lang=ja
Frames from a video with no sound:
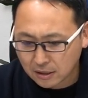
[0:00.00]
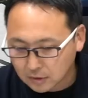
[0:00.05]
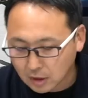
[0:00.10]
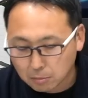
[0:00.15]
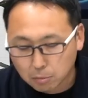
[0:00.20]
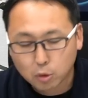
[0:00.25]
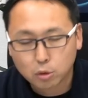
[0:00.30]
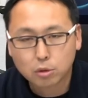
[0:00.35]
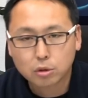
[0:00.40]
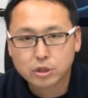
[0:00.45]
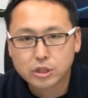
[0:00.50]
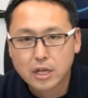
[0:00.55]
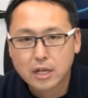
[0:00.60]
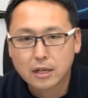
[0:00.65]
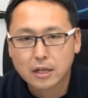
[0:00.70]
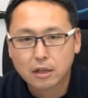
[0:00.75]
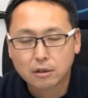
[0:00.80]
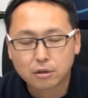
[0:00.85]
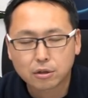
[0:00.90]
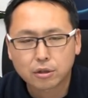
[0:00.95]
で
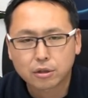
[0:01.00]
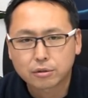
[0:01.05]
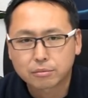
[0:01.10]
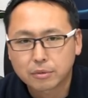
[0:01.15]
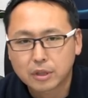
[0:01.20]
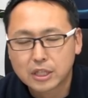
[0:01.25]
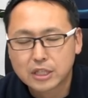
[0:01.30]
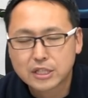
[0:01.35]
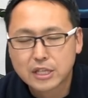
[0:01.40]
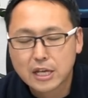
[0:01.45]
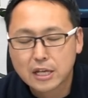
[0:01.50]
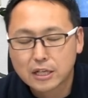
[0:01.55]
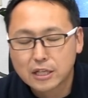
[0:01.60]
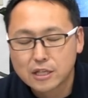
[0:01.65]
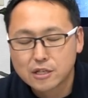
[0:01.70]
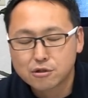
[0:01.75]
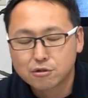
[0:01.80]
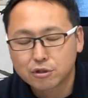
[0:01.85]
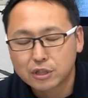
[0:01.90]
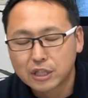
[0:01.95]
ボンドチャンネルにせん
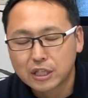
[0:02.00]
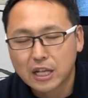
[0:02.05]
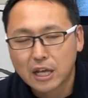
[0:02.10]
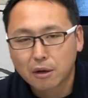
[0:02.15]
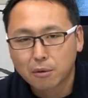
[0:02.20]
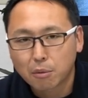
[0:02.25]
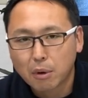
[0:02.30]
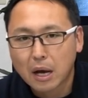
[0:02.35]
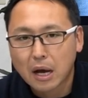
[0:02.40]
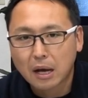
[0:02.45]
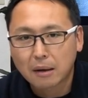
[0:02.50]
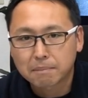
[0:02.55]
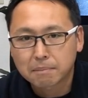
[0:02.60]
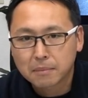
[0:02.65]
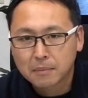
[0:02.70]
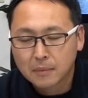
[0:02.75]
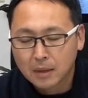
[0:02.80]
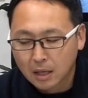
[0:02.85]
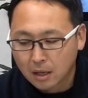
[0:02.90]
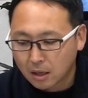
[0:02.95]
にじゅうにねん
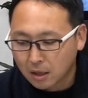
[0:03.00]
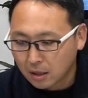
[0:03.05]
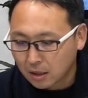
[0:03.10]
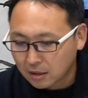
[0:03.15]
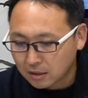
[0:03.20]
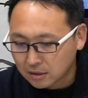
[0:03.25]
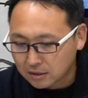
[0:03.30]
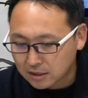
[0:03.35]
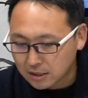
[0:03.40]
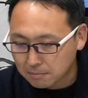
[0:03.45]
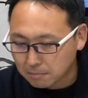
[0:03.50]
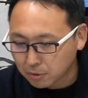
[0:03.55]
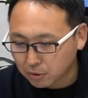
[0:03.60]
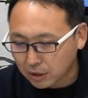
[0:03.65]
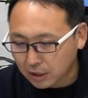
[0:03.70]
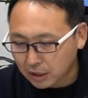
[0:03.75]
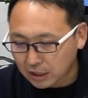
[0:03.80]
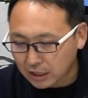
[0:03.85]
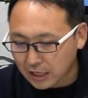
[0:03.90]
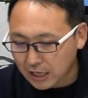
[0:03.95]
は全部
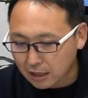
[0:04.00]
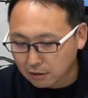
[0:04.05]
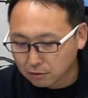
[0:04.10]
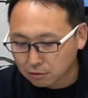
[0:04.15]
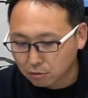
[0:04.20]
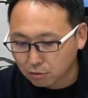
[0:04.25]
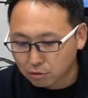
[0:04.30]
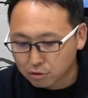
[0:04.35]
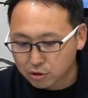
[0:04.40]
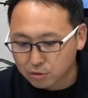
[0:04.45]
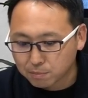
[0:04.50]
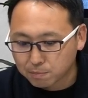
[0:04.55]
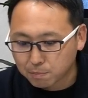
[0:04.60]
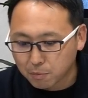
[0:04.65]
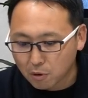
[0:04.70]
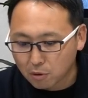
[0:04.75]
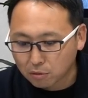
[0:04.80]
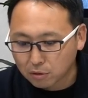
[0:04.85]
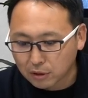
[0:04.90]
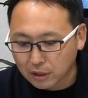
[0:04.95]
でにひゃくごじゅっ
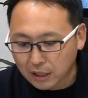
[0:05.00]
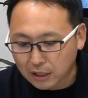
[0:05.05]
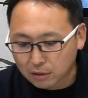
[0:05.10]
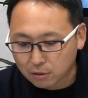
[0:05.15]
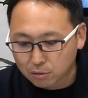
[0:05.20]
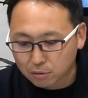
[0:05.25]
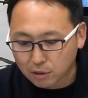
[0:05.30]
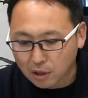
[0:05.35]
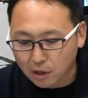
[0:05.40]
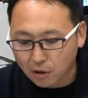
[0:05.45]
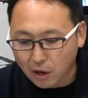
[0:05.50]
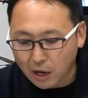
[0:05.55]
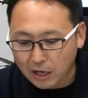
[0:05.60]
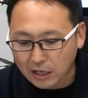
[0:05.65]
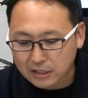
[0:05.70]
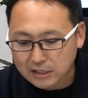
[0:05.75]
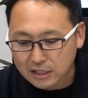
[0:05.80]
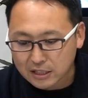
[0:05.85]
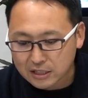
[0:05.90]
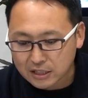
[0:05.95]
ぽんぐらい動画を上
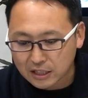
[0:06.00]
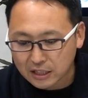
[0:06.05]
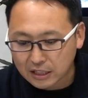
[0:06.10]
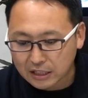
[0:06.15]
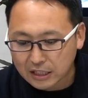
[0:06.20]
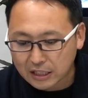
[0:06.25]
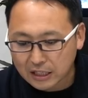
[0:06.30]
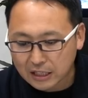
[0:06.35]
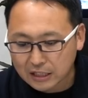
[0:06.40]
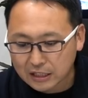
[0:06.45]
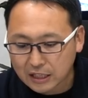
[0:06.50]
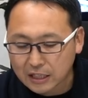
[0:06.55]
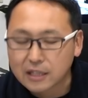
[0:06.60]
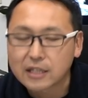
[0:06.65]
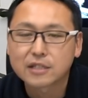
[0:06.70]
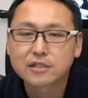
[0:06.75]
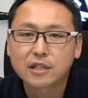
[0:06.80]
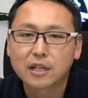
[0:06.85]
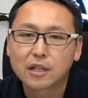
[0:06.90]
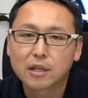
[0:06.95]
げさせていただいたん
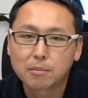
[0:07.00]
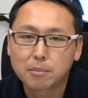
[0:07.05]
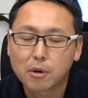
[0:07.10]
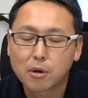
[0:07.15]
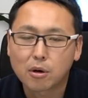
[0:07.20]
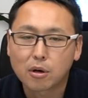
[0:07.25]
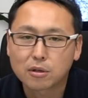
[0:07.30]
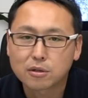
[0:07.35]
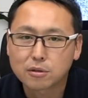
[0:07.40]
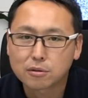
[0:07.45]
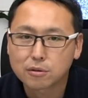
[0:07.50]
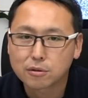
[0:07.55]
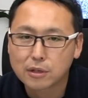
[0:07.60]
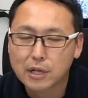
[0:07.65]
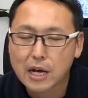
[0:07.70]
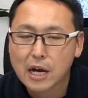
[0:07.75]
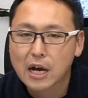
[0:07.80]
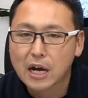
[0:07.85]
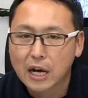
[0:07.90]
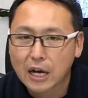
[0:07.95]
ですけれども、その
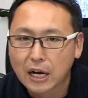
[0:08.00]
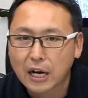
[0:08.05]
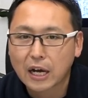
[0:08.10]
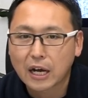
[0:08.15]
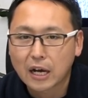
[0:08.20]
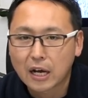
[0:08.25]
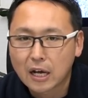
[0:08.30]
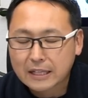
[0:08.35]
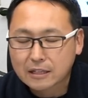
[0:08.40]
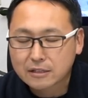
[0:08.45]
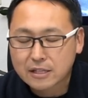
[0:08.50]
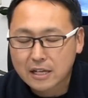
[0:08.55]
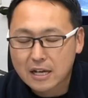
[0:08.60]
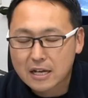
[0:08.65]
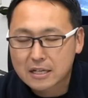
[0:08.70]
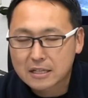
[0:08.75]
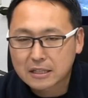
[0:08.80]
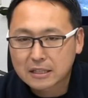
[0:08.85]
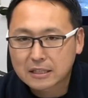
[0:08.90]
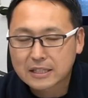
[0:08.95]
中からたくさ
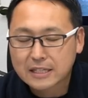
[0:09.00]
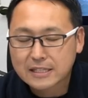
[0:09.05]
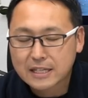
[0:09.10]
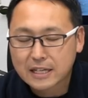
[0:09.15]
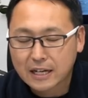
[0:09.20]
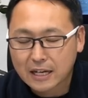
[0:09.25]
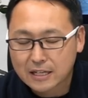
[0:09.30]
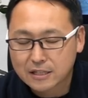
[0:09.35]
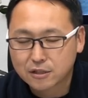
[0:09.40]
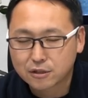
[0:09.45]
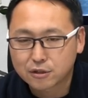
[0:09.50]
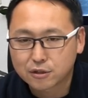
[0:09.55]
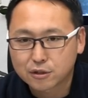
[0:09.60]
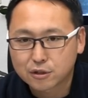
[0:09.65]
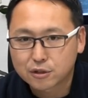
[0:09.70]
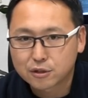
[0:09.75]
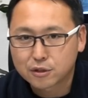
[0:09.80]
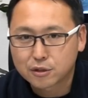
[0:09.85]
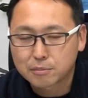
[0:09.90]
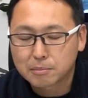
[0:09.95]
ん再生回数
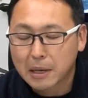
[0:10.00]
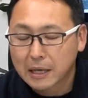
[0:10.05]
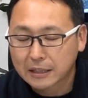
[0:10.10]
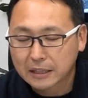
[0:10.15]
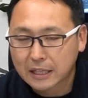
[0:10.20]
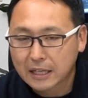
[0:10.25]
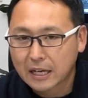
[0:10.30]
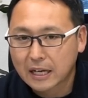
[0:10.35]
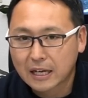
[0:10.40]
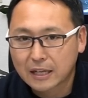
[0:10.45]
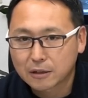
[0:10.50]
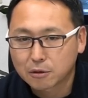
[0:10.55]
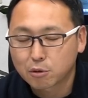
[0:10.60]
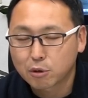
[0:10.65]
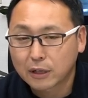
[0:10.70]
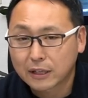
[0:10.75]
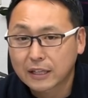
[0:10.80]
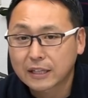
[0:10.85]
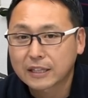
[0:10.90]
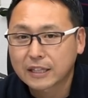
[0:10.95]
回った
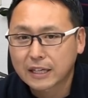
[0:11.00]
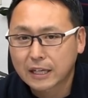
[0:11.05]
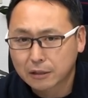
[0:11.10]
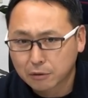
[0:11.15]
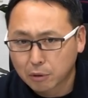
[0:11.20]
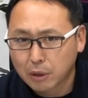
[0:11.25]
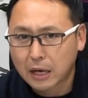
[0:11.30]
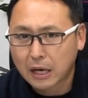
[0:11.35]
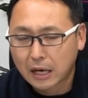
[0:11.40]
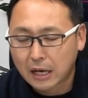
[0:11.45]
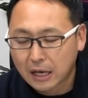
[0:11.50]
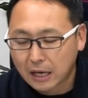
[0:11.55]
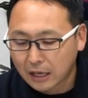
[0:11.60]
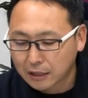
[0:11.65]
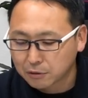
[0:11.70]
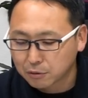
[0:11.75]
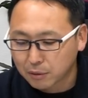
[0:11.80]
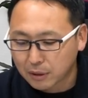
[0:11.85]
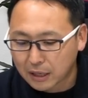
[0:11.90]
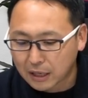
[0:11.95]
動画だったりだとか、
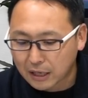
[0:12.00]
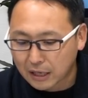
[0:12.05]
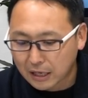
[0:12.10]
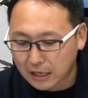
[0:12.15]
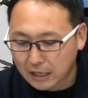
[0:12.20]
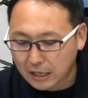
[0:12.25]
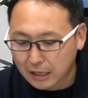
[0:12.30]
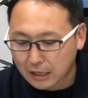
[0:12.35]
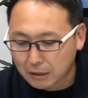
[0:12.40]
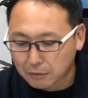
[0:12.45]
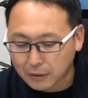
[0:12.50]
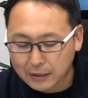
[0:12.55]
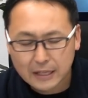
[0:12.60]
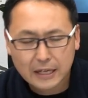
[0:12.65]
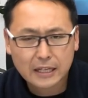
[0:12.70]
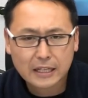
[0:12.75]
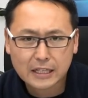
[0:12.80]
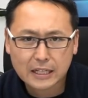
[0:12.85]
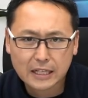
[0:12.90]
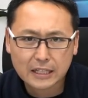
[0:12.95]
あとは話
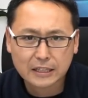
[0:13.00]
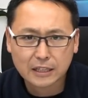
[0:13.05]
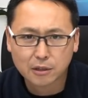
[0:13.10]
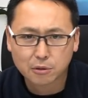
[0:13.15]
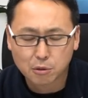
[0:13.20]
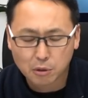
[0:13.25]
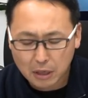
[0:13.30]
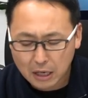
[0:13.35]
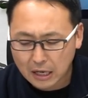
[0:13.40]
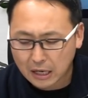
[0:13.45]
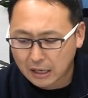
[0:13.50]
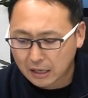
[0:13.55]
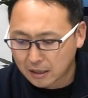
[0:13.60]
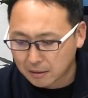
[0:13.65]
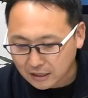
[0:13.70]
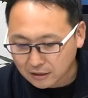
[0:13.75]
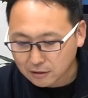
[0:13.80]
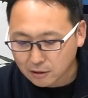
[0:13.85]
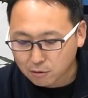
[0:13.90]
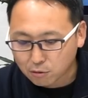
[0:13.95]
題になった動画、
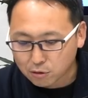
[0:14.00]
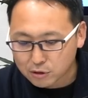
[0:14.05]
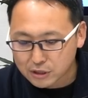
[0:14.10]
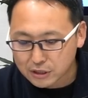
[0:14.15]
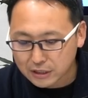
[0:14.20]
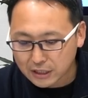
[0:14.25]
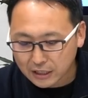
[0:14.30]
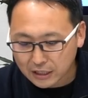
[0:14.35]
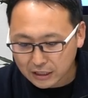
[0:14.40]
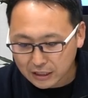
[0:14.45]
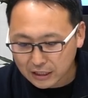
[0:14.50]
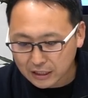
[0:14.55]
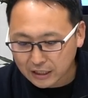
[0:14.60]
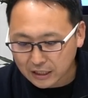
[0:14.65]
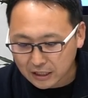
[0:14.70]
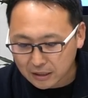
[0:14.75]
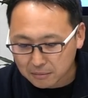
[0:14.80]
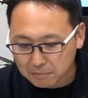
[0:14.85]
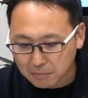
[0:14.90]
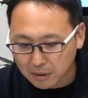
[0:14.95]
あとは個人的
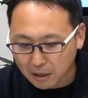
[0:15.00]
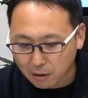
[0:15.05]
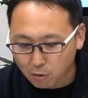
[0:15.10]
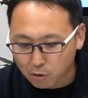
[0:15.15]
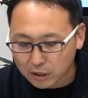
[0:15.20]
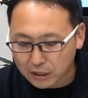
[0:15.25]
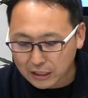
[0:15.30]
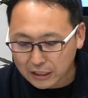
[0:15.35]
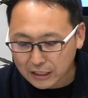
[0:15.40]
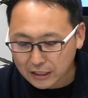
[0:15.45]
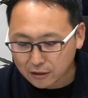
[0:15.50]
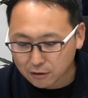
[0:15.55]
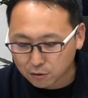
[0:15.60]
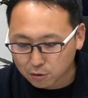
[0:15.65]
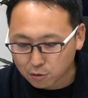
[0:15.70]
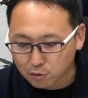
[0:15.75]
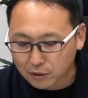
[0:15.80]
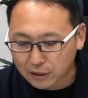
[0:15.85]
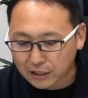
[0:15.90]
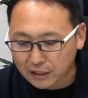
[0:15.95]
にまあお気に入りの
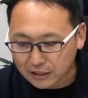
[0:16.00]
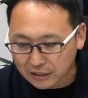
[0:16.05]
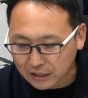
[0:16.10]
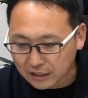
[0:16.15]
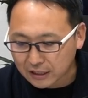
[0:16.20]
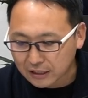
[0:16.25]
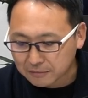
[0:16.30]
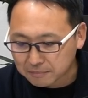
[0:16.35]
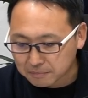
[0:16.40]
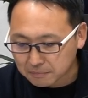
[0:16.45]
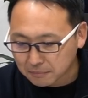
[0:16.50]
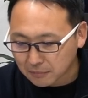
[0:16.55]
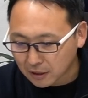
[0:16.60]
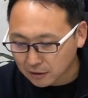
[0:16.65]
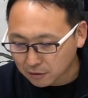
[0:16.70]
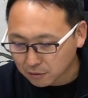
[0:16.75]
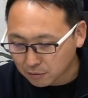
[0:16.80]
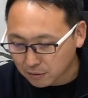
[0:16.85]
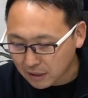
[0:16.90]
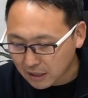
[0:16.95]
動画だったり、まあ、
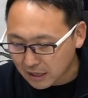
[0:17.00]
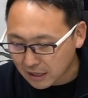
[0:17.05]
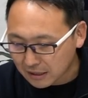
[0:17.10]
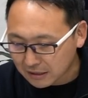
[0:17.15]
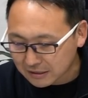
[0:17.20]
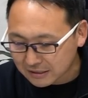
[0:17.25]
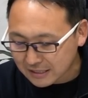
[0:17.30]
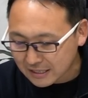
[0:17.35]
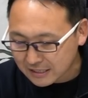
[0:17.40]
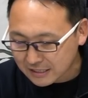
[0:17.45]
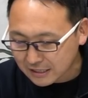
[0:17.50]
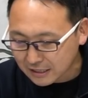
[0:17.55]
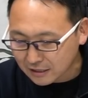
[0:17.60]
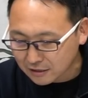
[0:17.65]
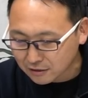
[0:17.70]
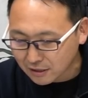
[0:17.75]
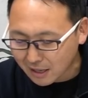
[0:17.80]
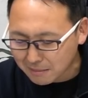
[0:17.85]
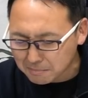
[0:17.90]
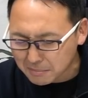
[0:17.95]
あとは再生
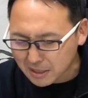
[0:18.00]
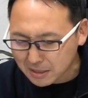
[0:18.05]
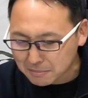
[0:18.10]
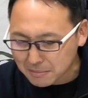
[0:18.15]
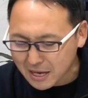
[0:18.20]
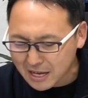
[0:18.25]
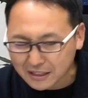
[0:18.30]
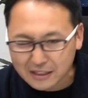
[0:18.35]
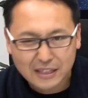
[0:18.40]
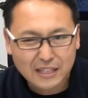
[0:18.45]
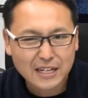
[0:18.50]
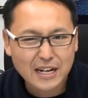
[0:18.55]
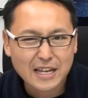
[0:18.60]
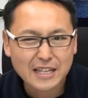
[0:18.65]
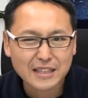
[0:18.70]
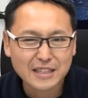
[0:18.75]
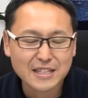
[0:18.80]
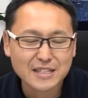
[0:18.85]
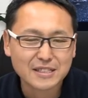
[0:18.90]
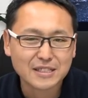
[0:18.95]
回数あんまり回ってな
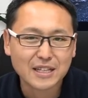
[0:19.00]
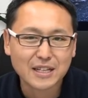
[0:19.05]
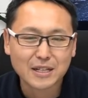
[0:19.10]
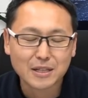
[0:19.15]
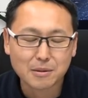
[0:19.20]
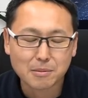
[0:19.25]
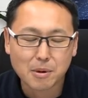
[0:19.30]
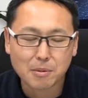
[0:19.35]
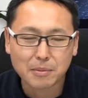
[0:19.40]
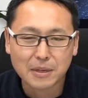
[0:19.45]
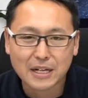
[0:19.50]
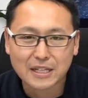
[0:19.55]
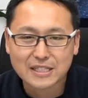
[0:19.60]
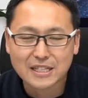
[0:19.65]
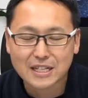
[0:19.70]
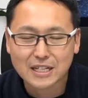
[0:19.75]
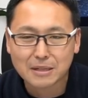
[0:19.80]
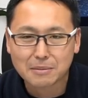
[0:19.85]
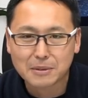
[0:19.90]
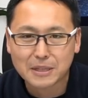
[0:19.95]
いんですけれども皆
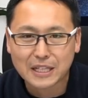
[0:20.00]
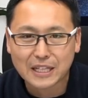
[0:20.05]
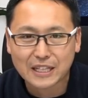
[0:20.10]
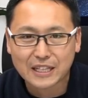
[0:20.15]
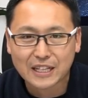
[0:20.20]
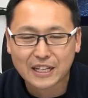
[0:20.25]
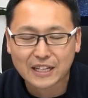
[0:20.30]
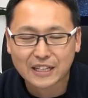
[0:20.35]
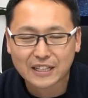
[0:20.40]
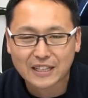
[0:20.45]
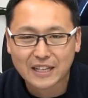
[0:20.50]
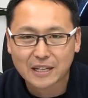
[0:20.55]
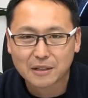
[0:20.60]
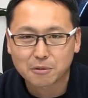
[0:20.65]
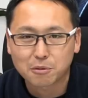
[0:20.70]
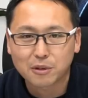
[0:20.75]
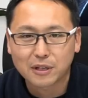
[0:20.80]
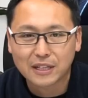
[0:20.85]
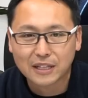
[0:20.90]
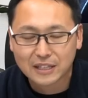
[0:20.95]
さんに見ていただきたい
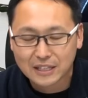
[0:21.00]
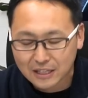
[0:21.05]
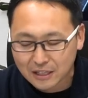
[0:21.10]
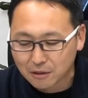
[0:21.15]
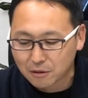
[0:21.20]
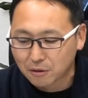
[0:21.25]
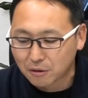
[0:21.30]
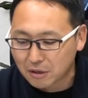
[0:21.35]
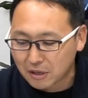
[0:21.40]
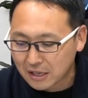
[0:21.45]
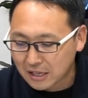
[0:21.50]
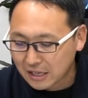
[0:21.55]
動画だったりを